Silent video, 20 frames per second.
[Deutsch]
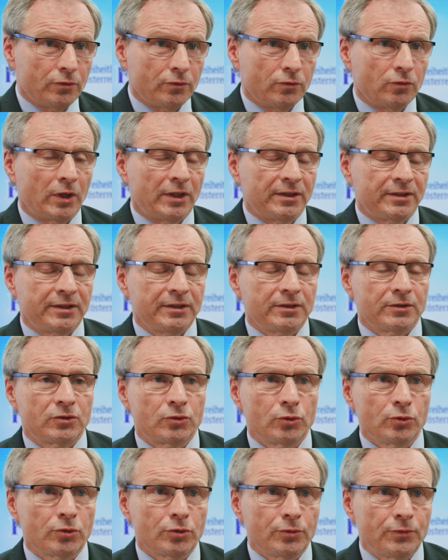vor allen Dingen
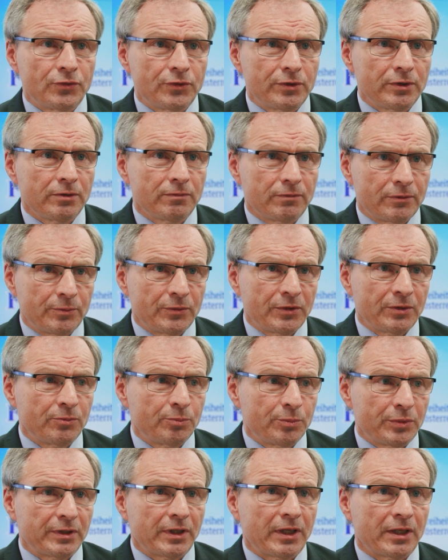zukünftig, wenn
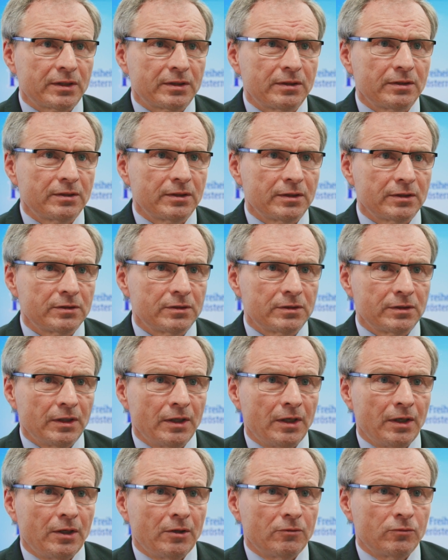man betrachtet, dass
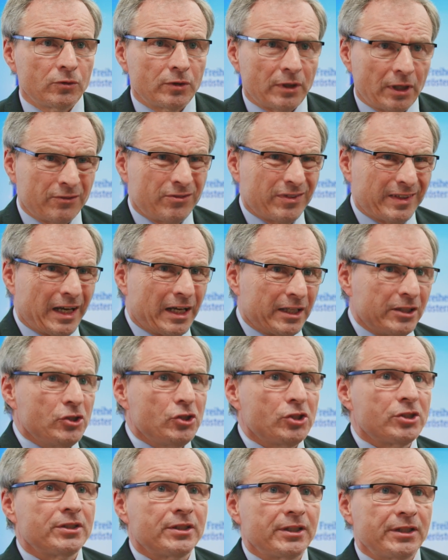von
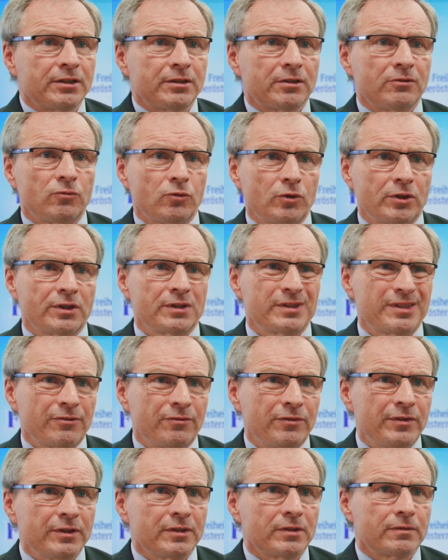afghanischen Tätern voriges Jahr
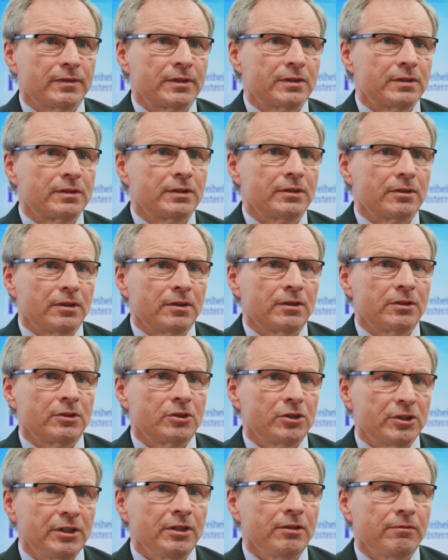24 äh,
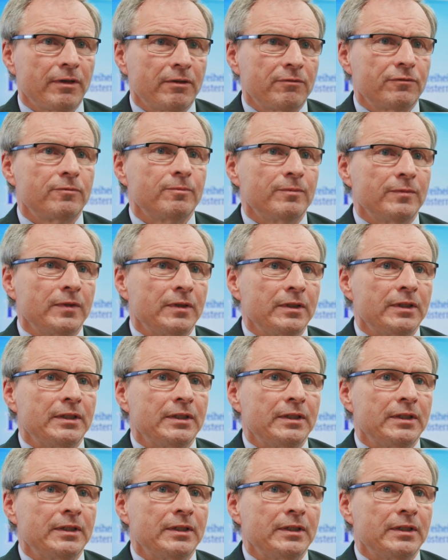Stichwaffen